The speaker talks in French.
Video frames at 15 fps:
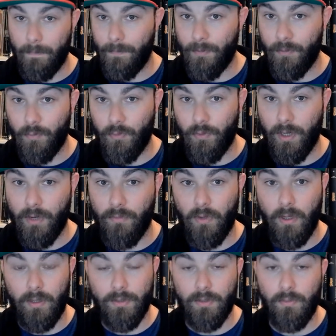Vous pouvez les voir,
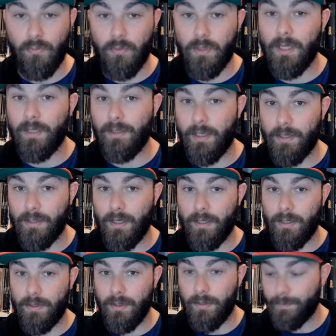si vous vous y intéressez,
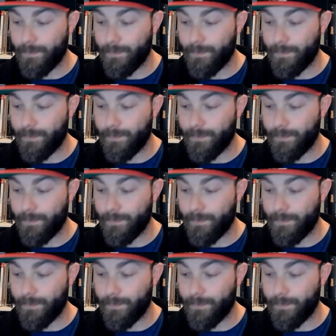allez-y.